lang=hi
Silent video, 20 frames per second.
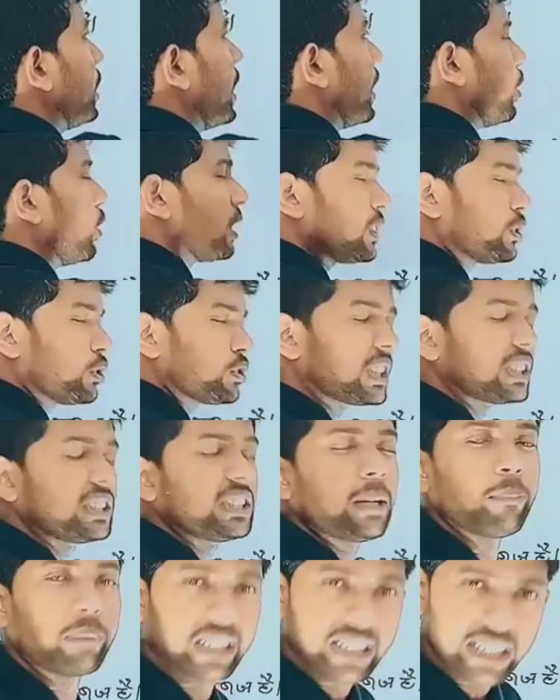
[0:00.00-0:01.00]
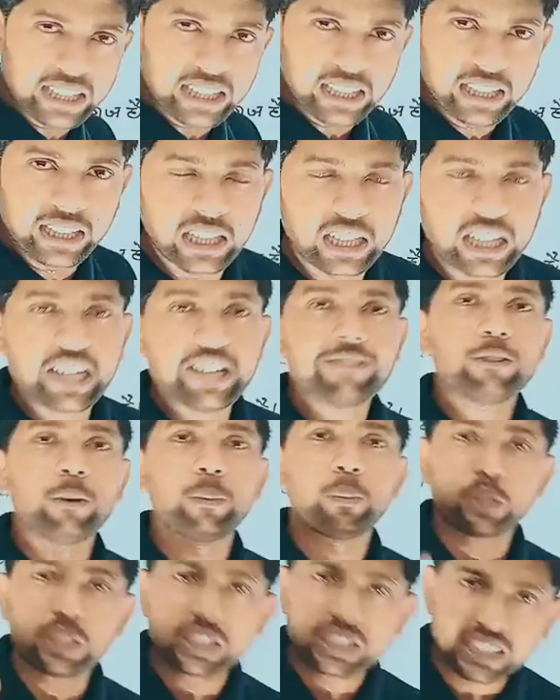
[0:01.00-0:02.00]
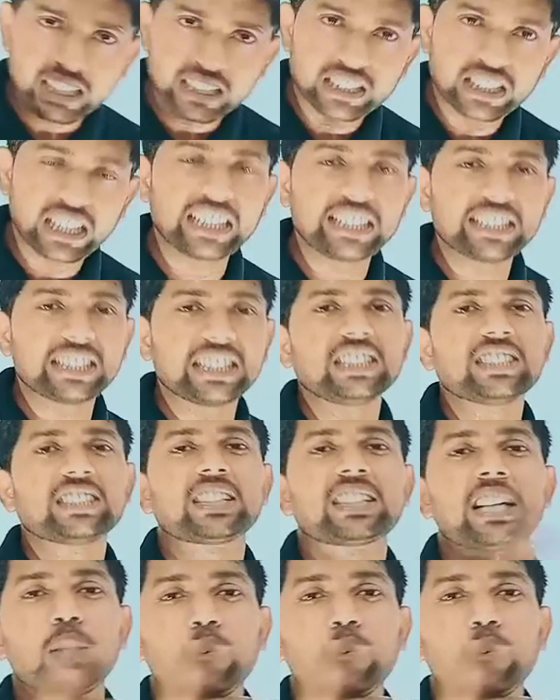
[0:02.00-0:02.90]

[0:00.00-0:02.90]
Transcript: बूढ़ा होगी जो संख्या बनेगी वो पूरी संख्या ही तीन से